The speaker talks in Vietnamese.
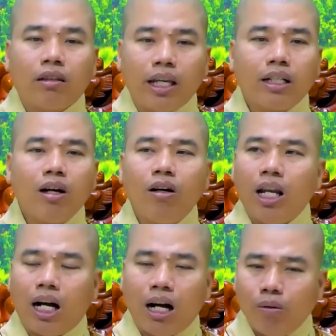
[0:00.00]
tuyệt đối
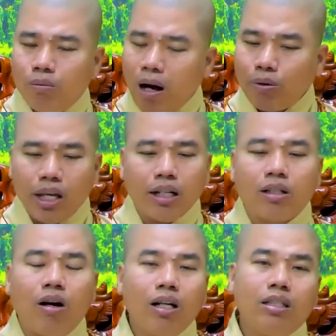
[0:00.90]
là không bao giờ
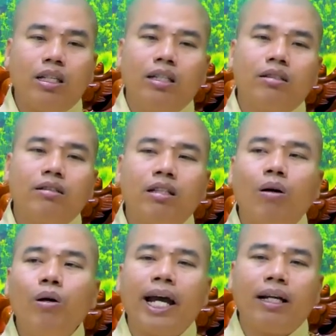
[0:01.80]
có cái chuyện
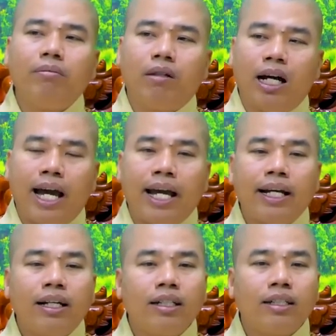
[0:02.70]
nấu ăn mà
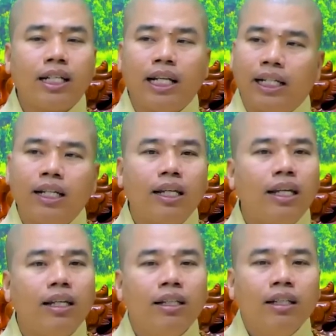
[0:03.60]
ăn cái này cái
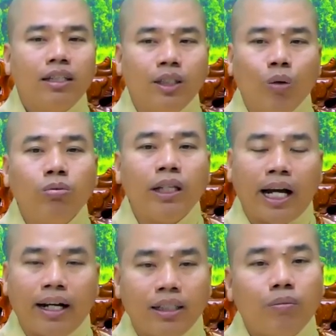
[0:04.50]
kia dụng
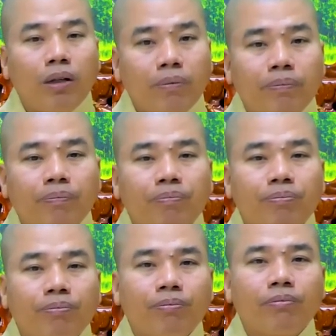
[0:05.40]
dằn ở trong bếp
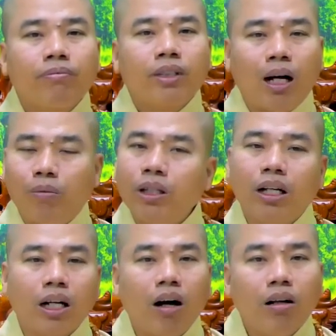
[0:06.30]
không bao
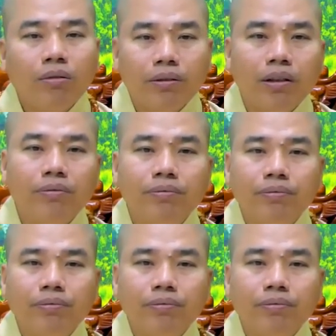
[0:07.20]
giờ có luôn quý vị